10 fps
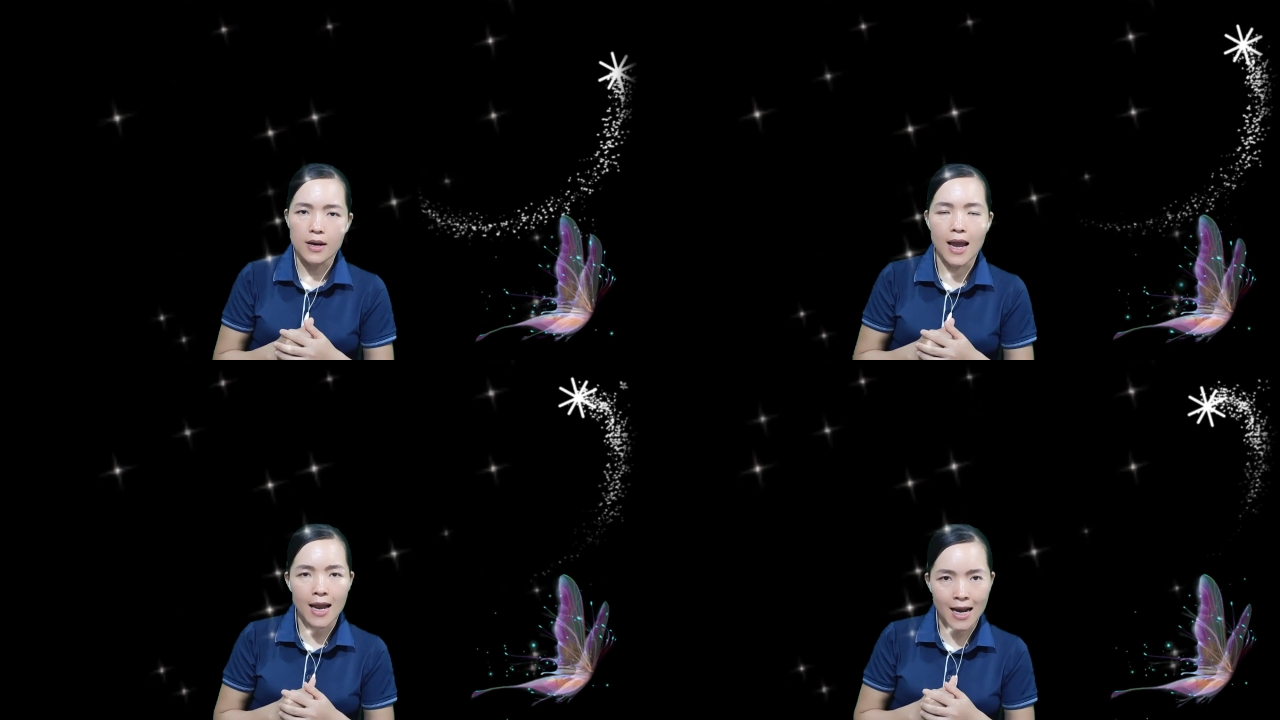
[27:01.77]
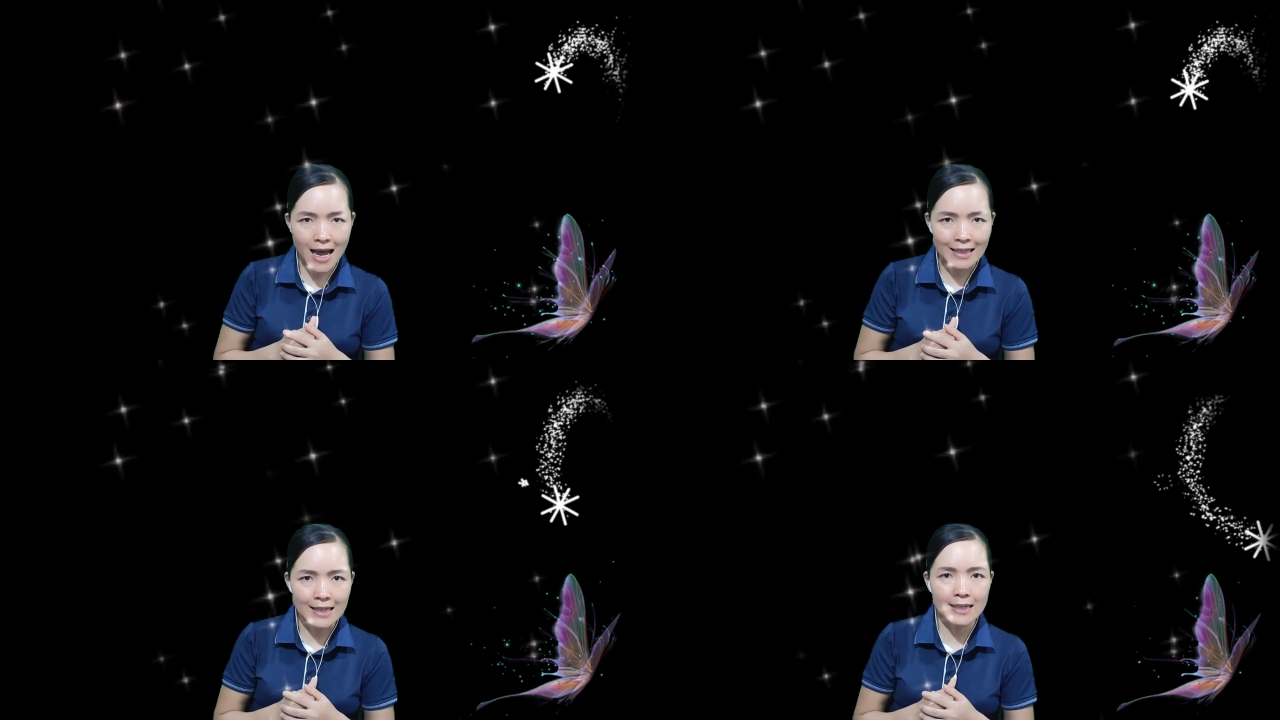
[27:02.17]
để lại
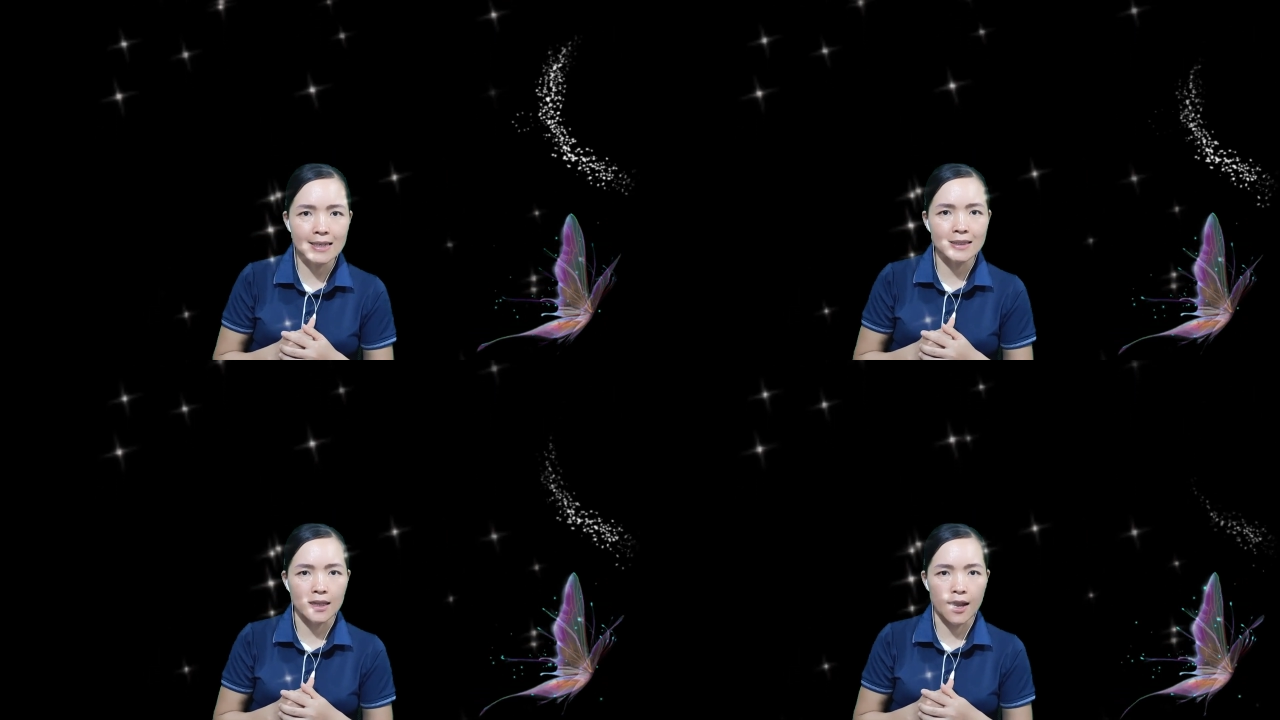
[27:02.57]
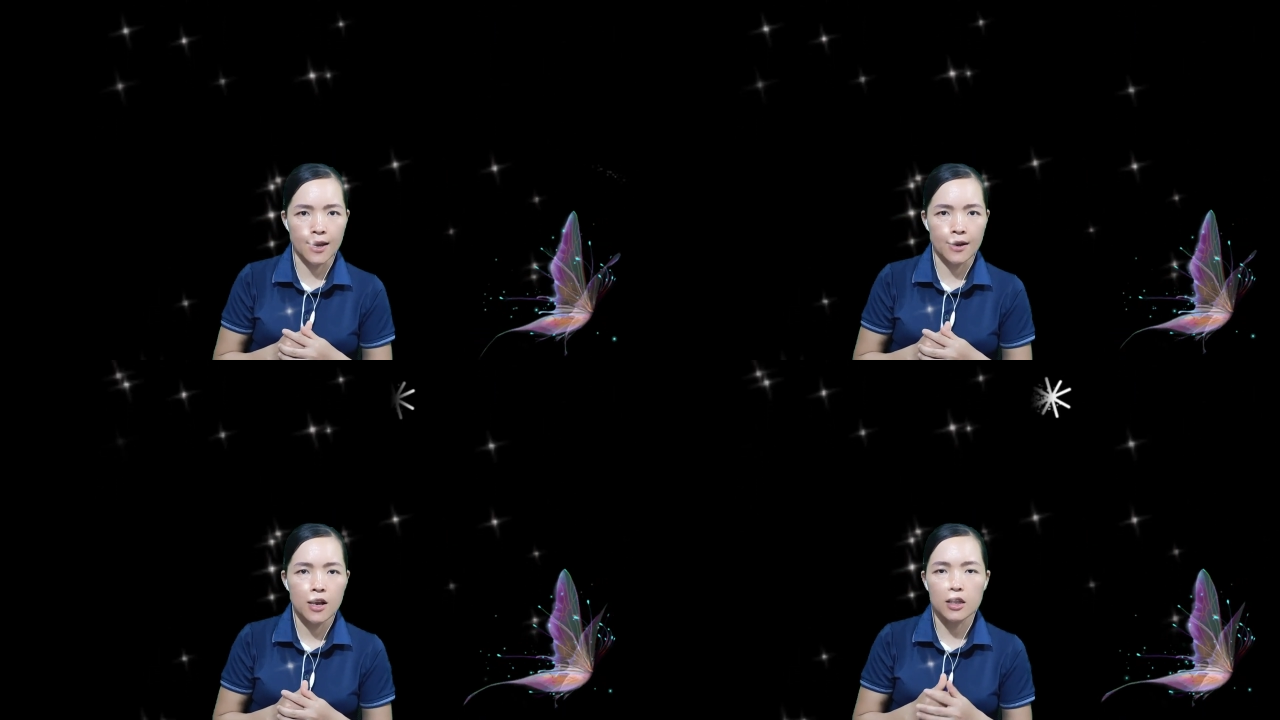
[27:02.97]
trên cơ
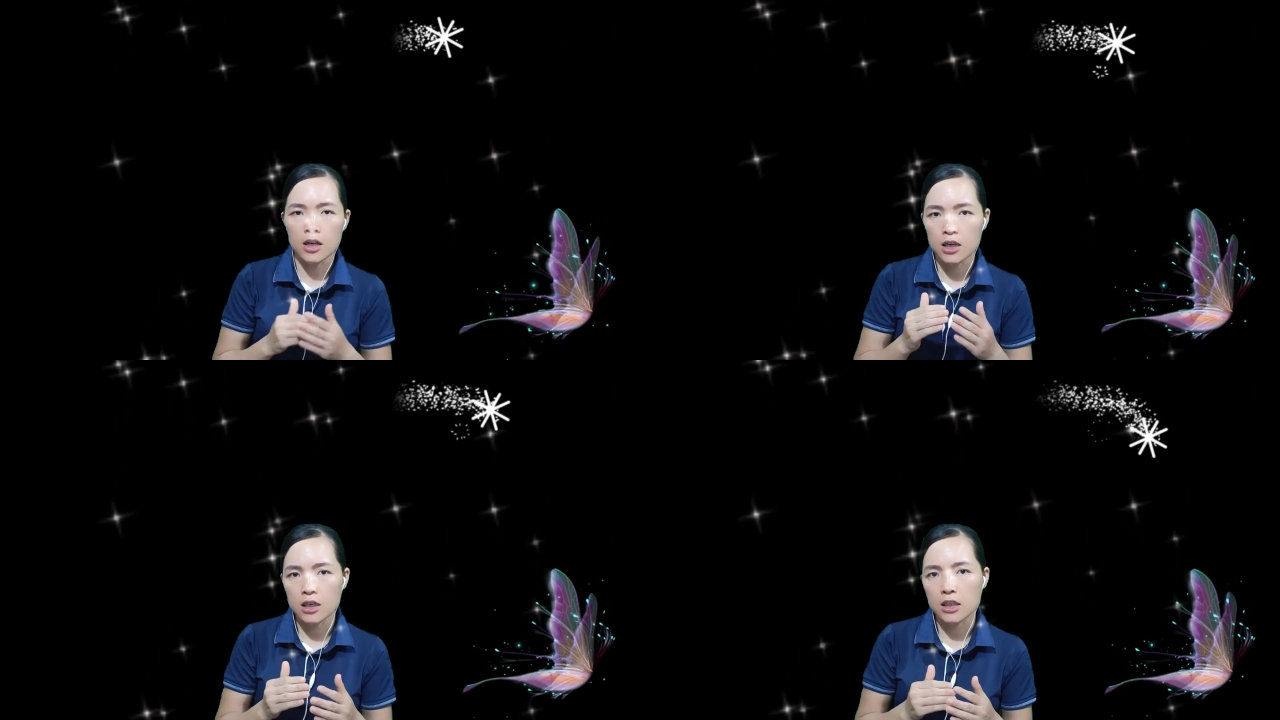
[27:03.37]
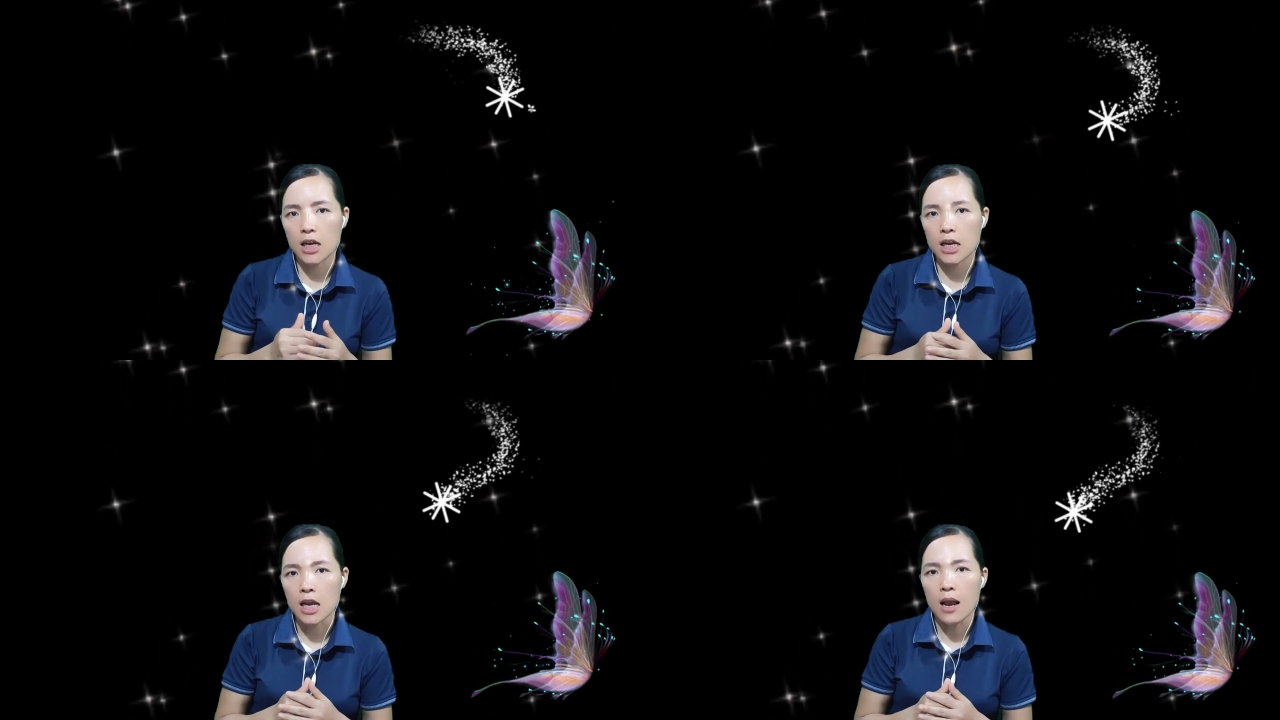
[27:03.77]
thể tử
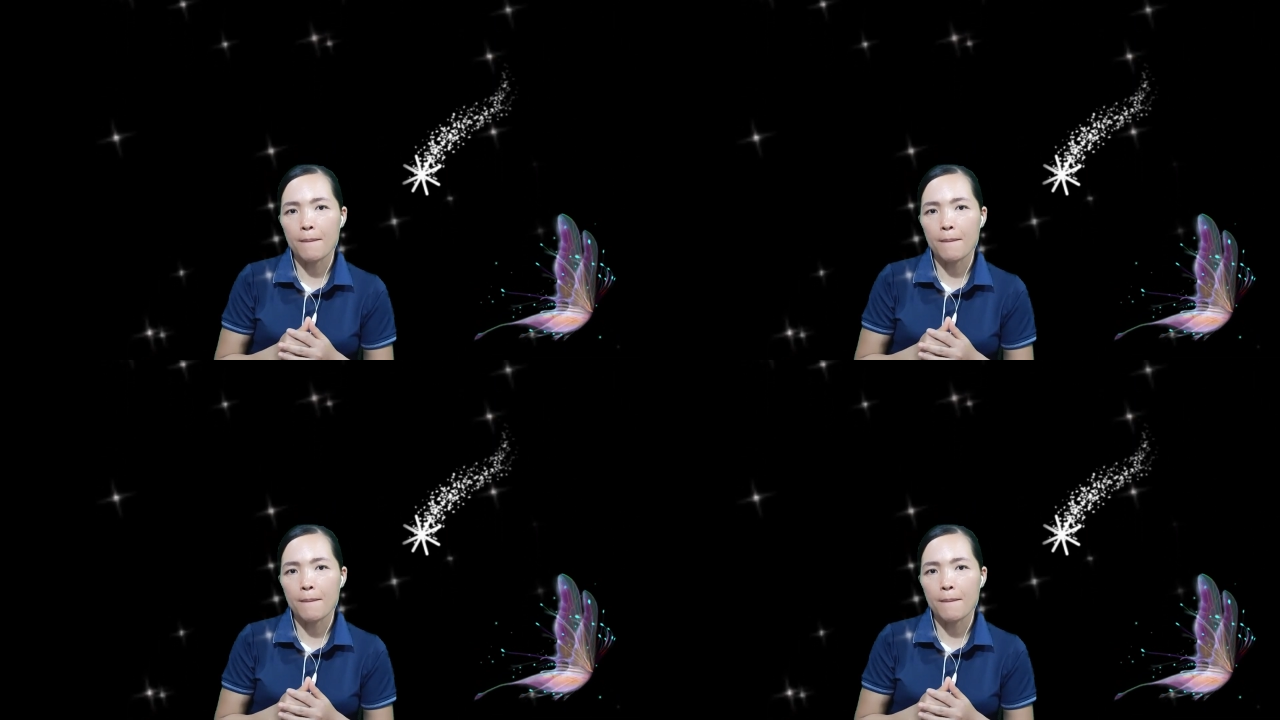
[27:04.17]
thi